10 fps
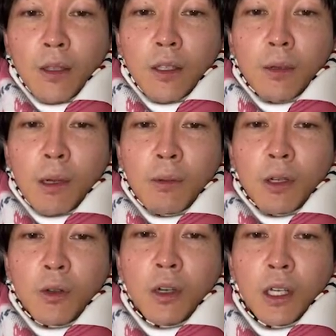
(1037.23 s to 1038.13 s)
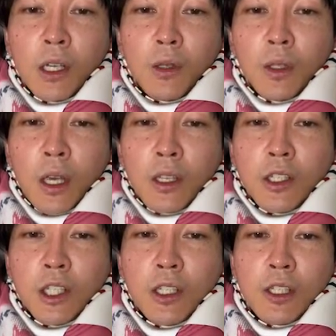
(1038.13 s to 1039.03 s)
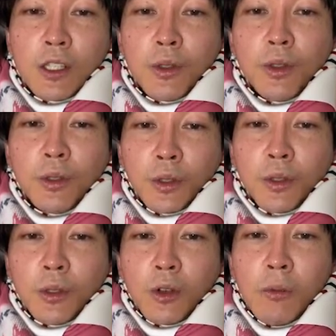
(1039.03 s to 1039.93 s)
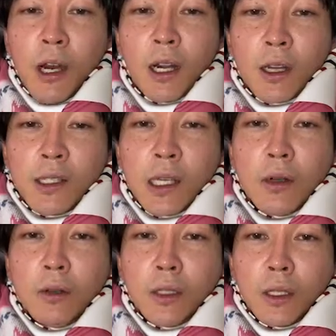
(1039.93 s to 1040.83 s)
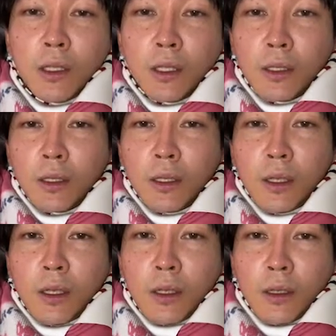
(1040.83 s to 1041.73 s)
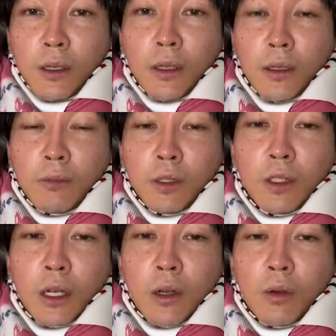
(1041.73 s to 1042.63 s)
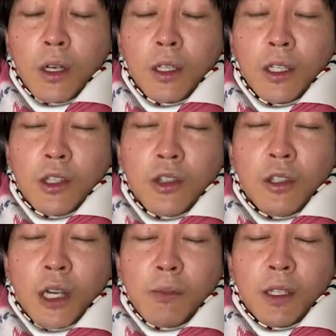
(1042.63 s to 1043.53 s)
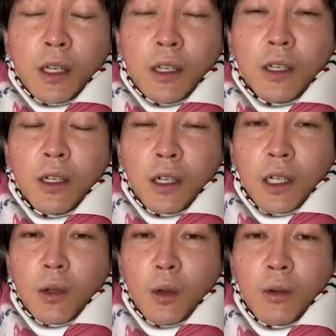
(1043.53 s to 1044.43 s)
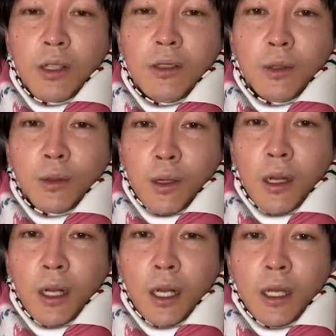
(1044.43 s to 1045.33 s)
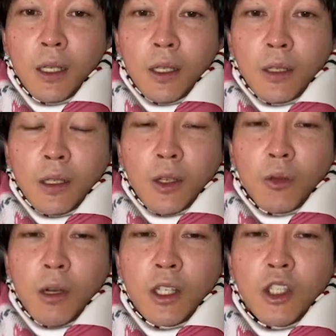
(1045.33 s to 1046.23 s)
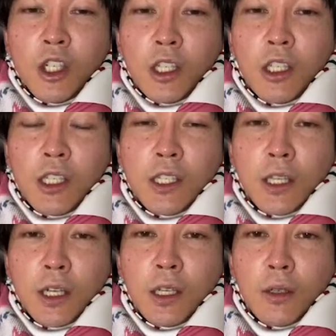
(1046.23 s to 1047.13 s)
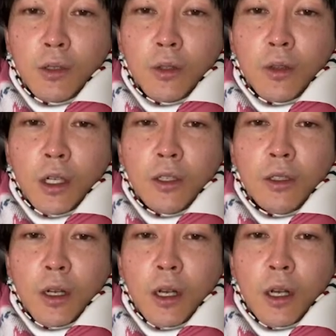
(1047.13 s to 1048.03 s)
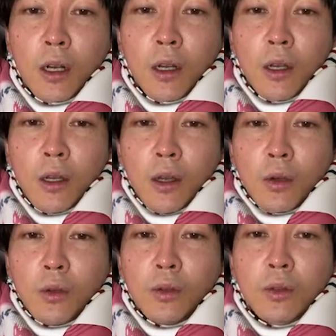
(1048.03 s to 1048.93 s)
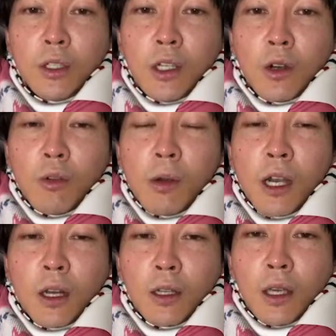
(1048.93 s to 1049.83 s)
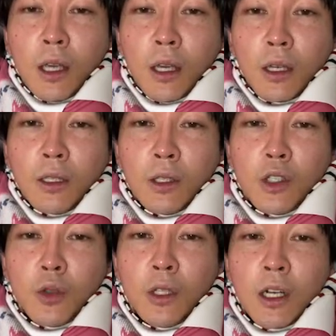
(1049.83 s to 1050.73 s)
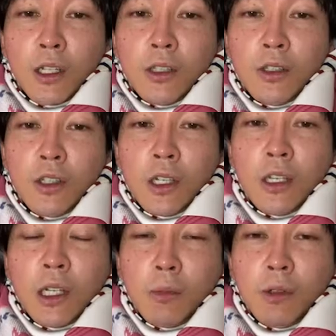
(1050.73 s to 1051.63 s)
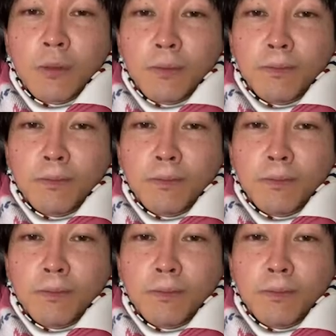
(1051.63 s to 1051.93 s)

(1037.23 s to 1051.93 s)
いや、まあまあ、これはけどね、真実を言うと、お前らは雑魚になった。うん。だから俺がにじゅうだいみたいになんかね、殺すぞとか、ね、お前ん家に火つけに行くぞとか言ったら、本当にね、お前らね、冗談が通じないんだもん。